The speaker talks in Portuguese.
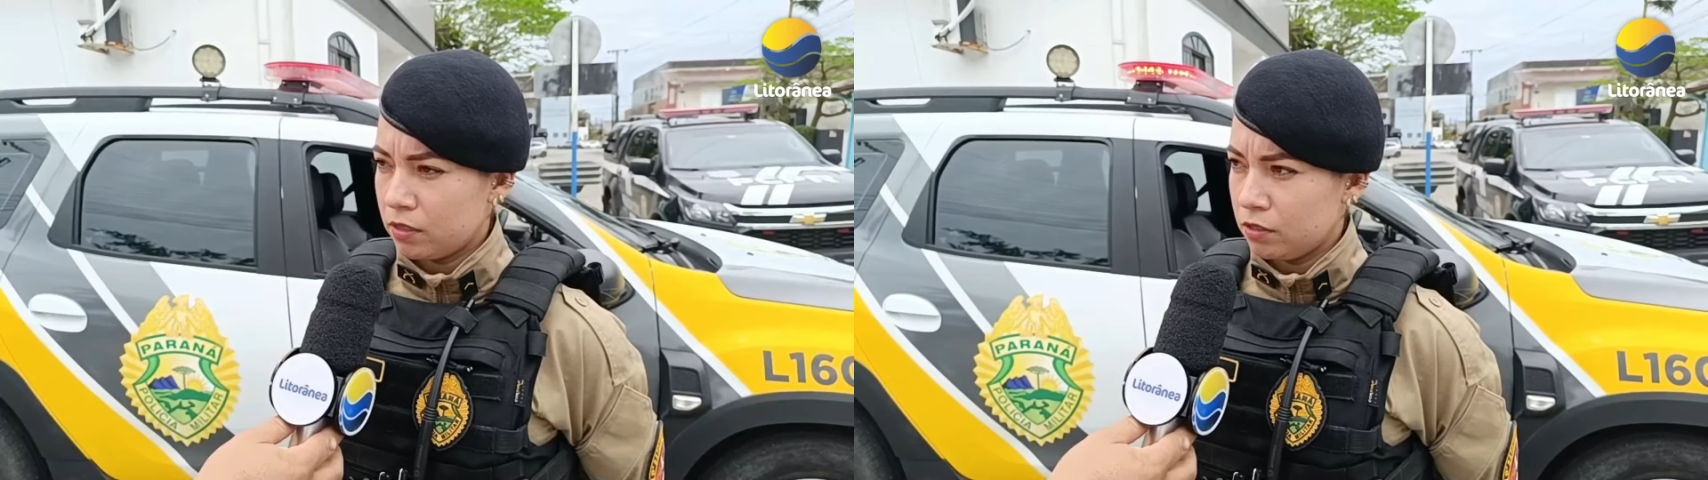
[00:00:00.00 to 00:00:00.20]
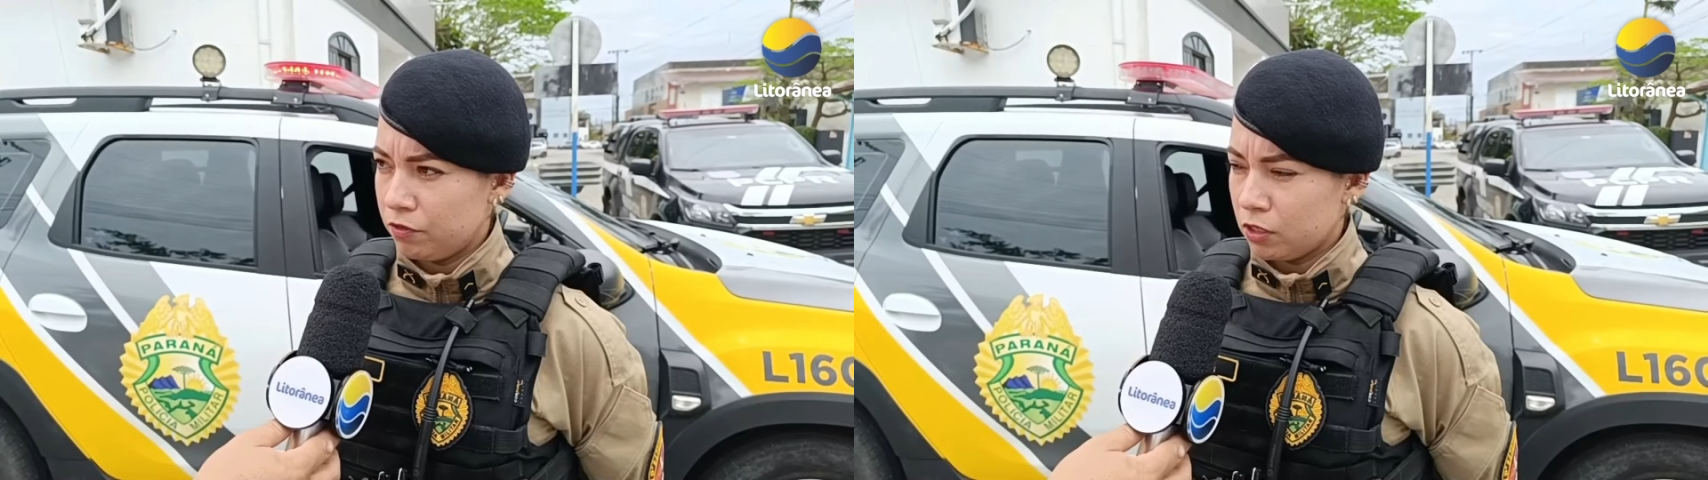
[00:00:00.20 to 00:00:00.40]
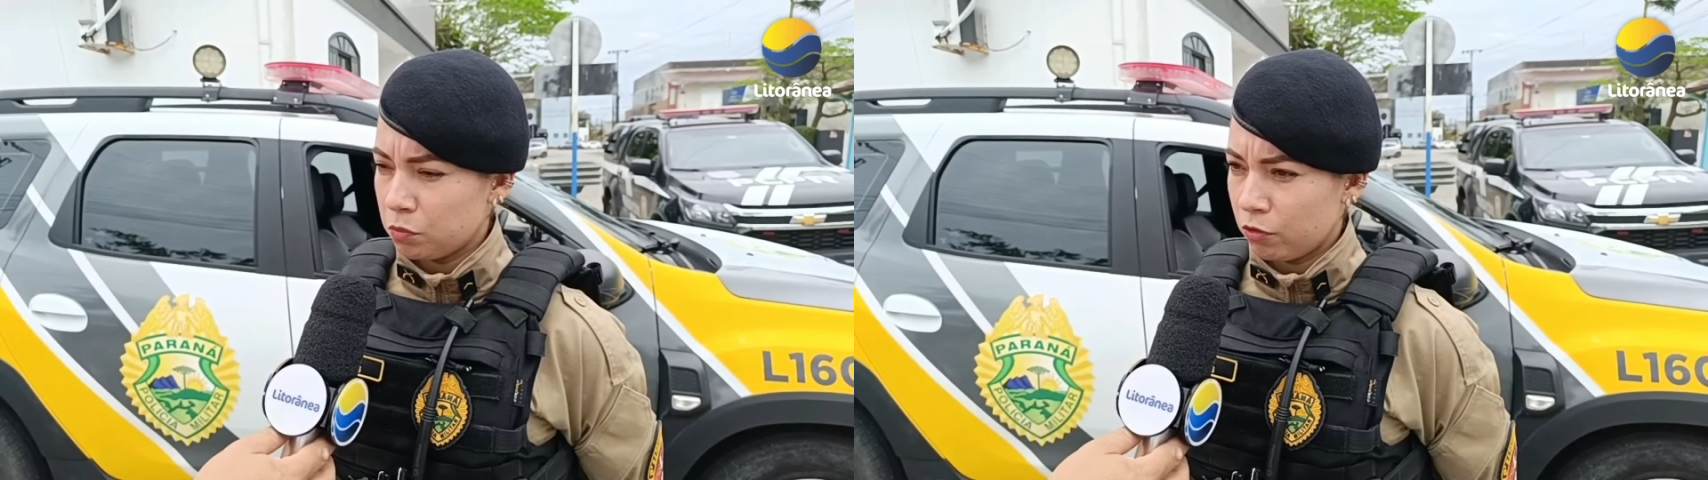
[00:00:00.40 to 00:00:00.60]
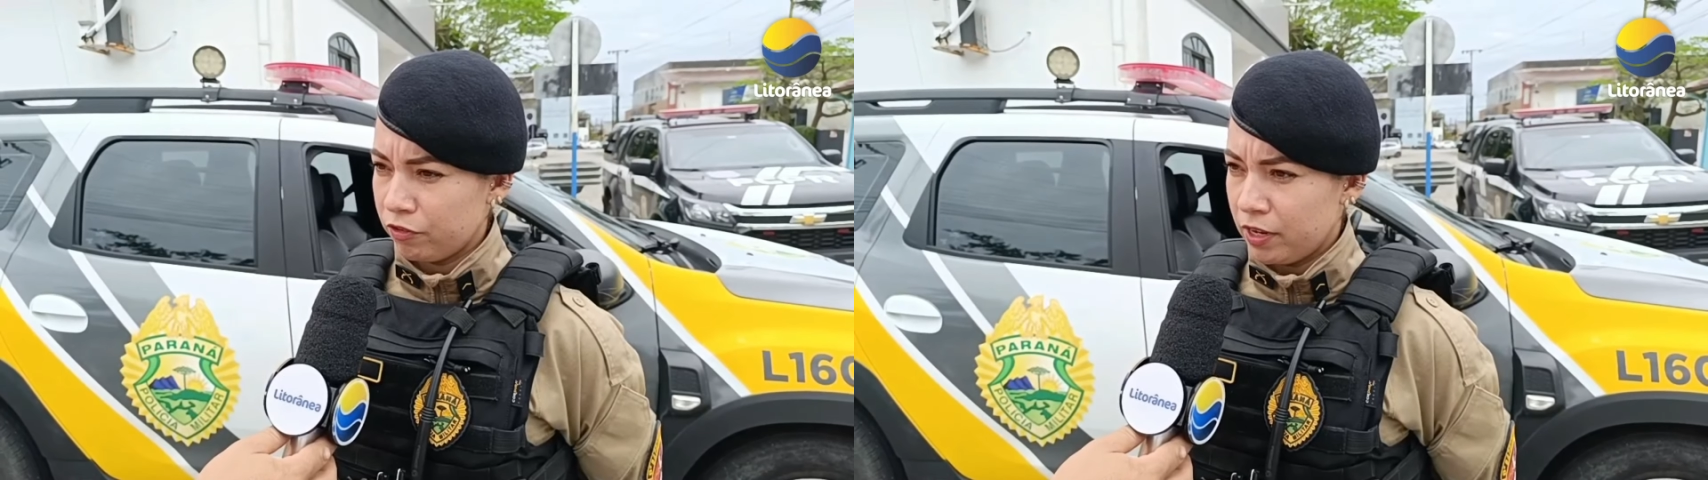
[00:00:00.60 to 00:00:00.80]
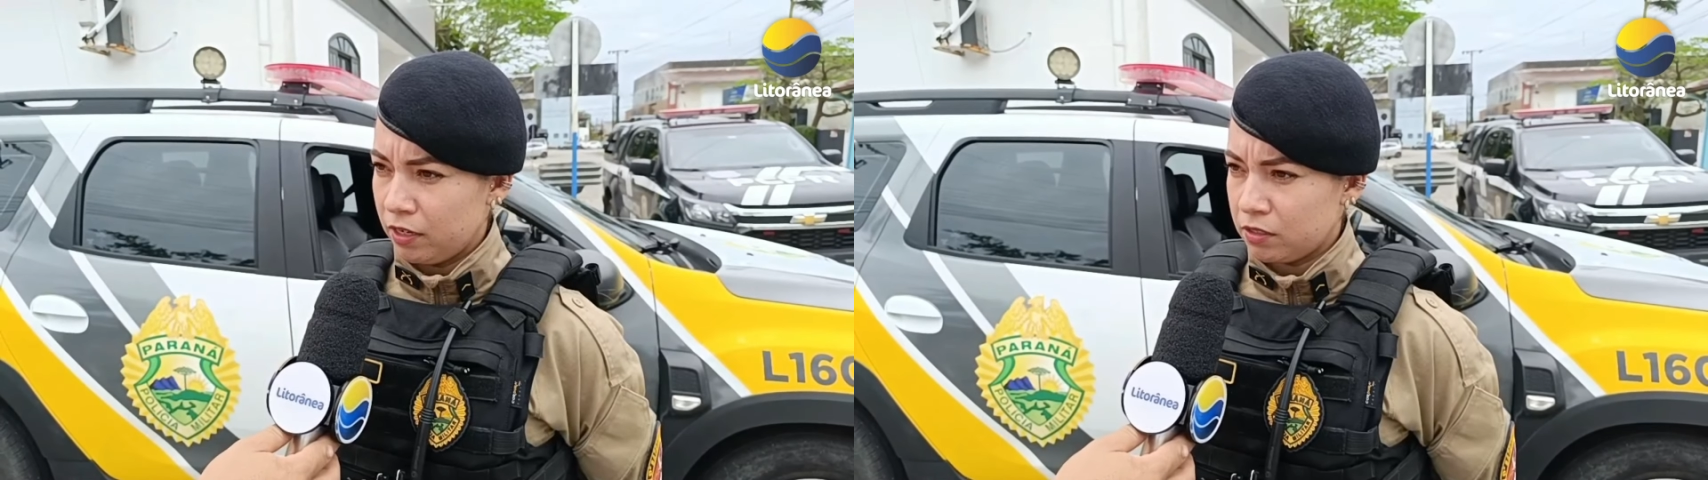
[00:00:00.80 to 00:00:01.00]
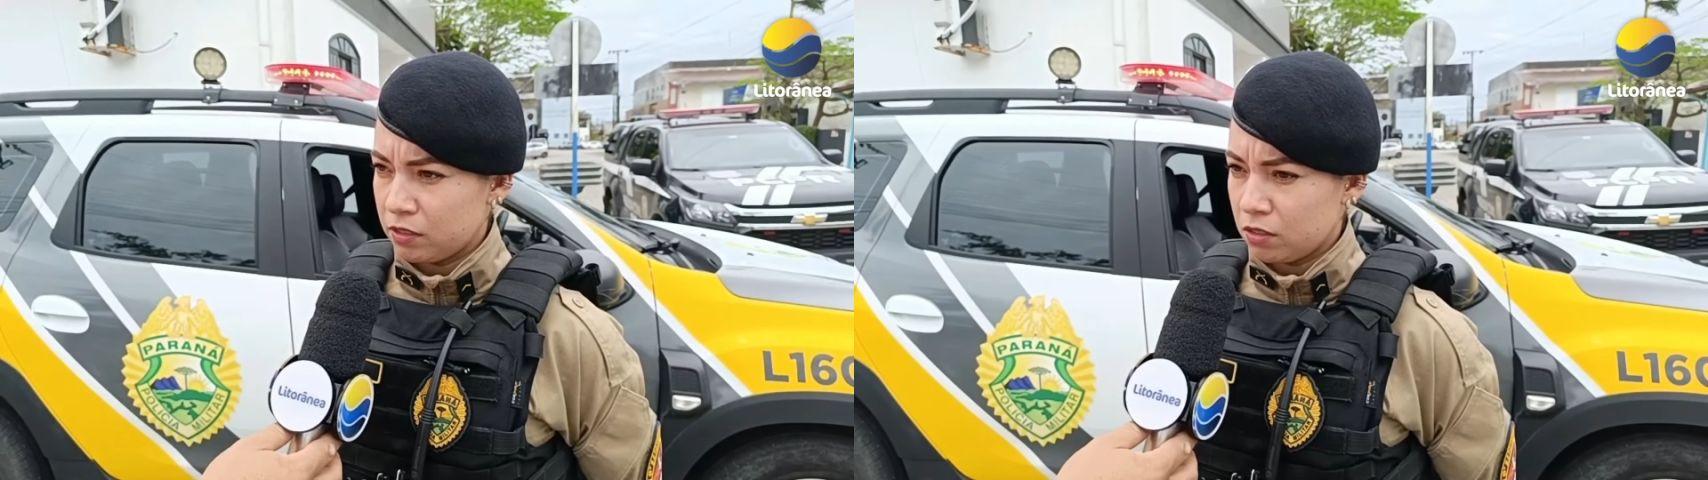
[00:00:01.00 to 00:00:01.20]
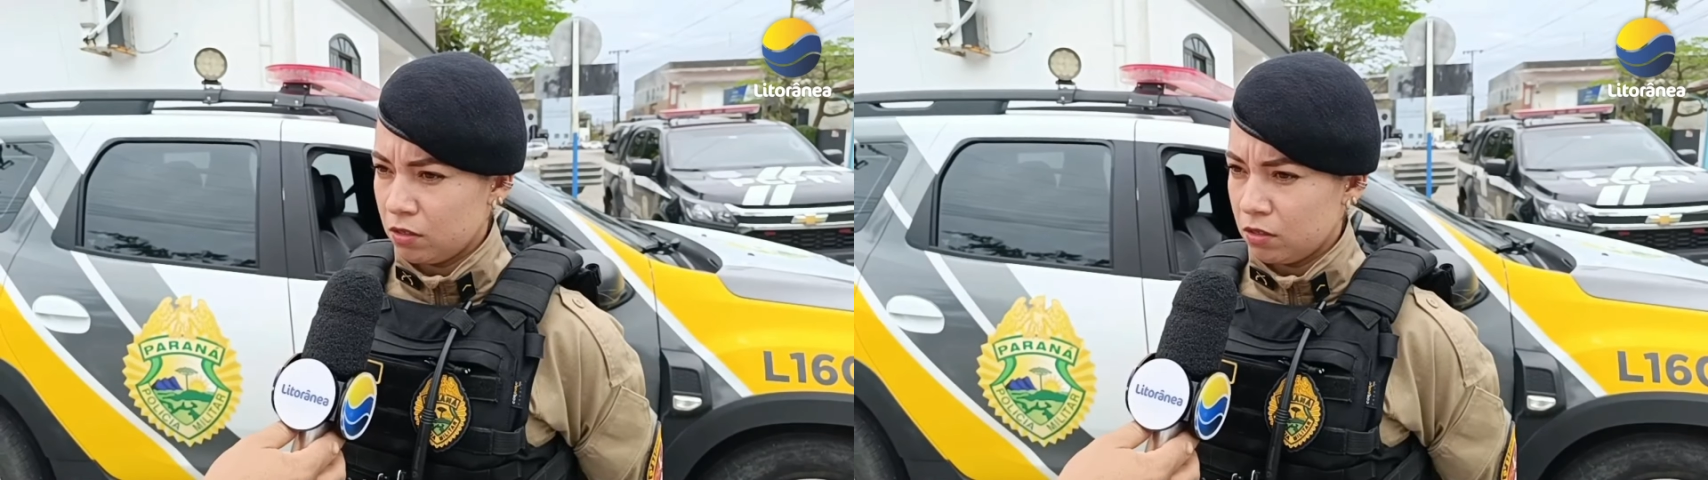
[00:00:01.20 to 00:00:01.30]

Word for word: devidas providências.